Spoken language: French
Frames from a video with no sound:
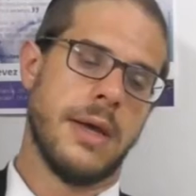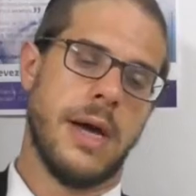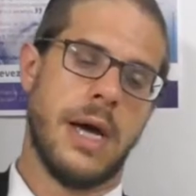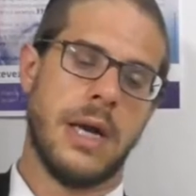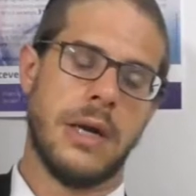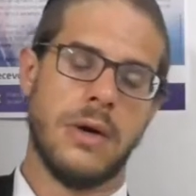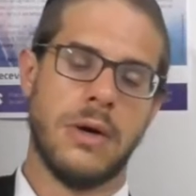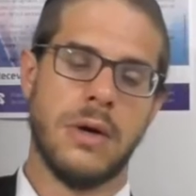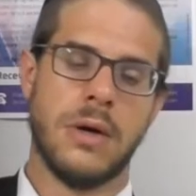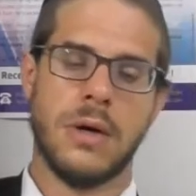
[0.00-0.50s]

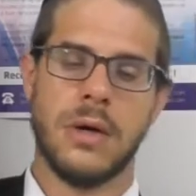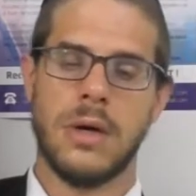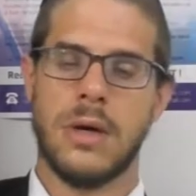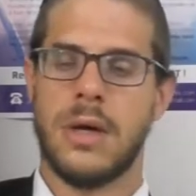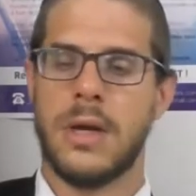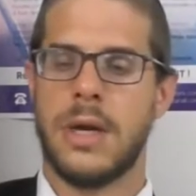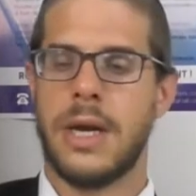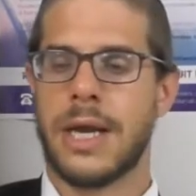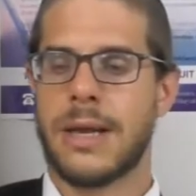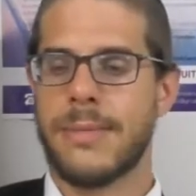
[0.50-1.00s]

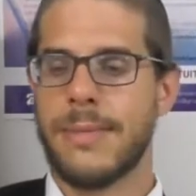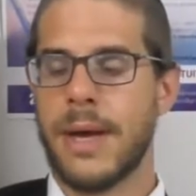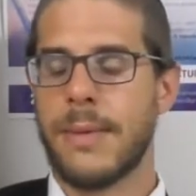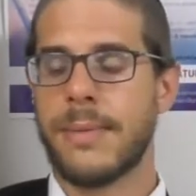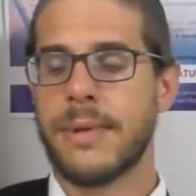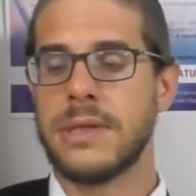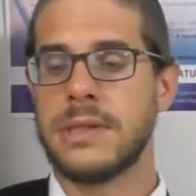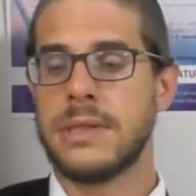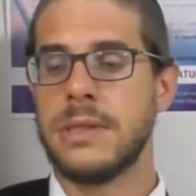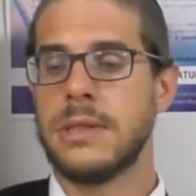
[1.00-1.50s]
alors l'Agma
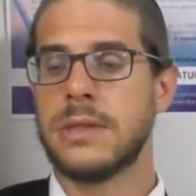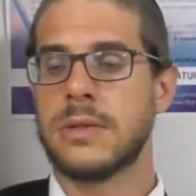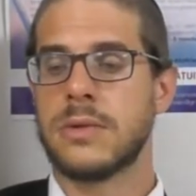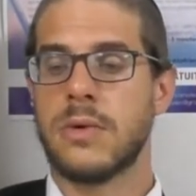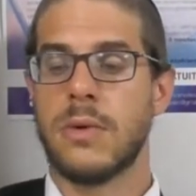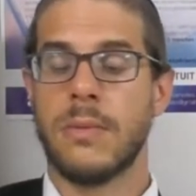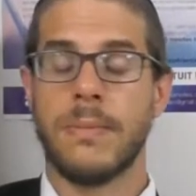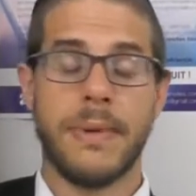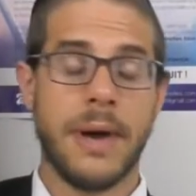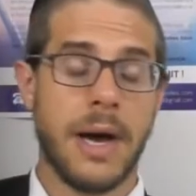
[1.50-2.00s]
précise
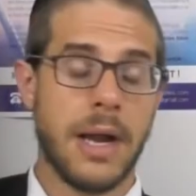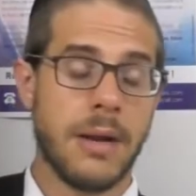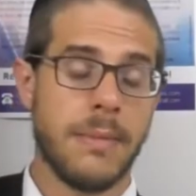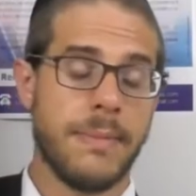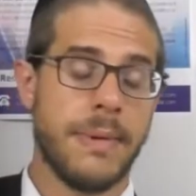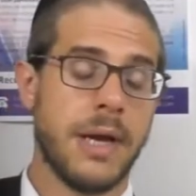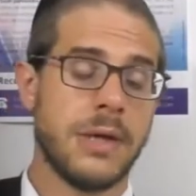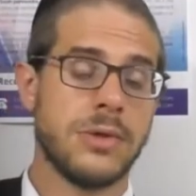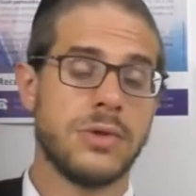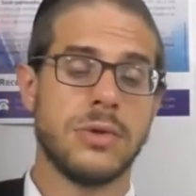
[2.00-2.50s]
qu'on ne parle
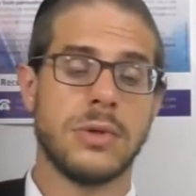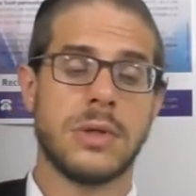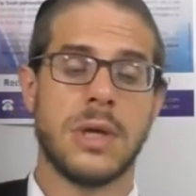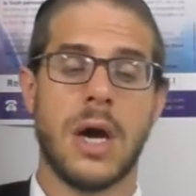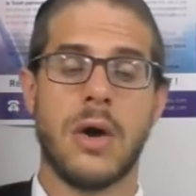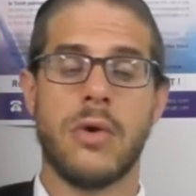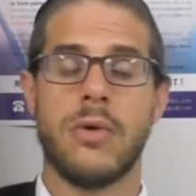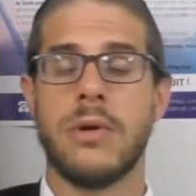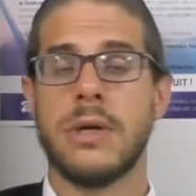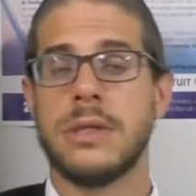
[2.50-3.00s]
pas du
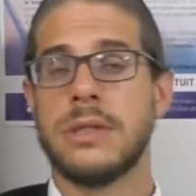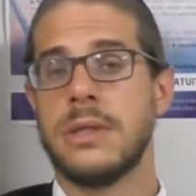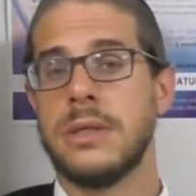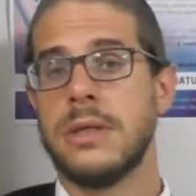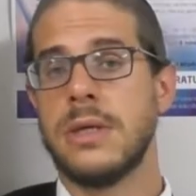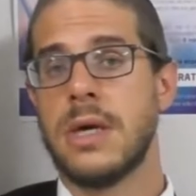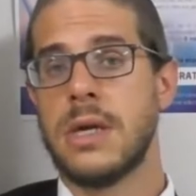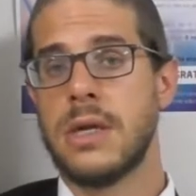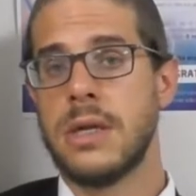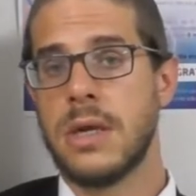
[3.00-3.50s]
cas où il a dit
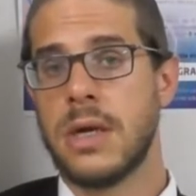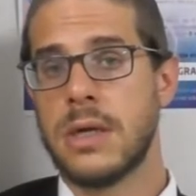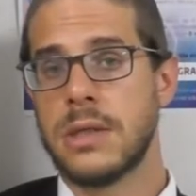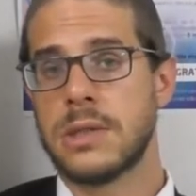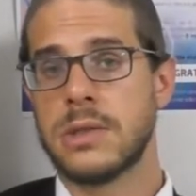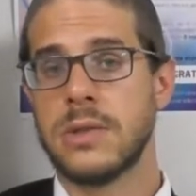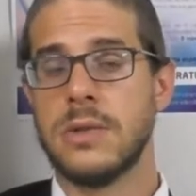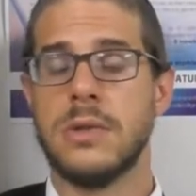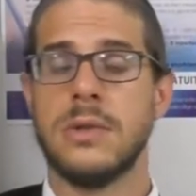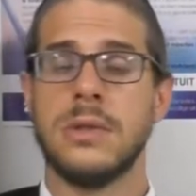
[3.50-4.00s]
ni
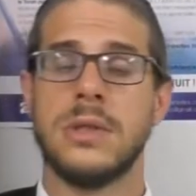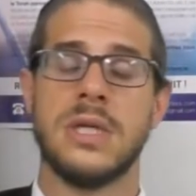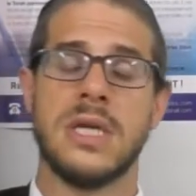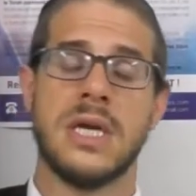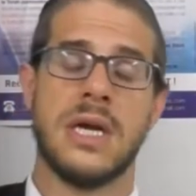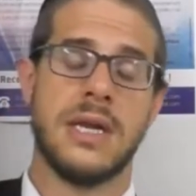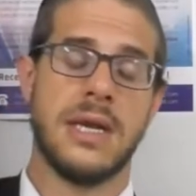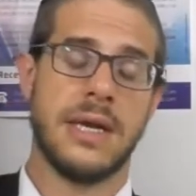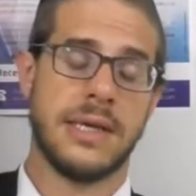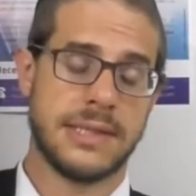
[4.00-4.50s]
aliazo
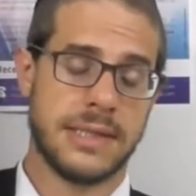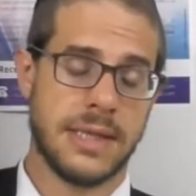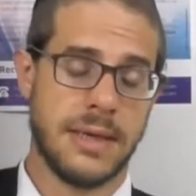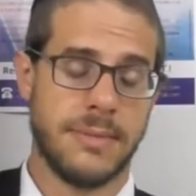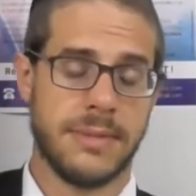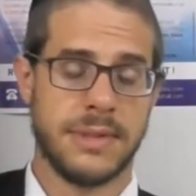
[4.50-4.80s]
ni aliastam.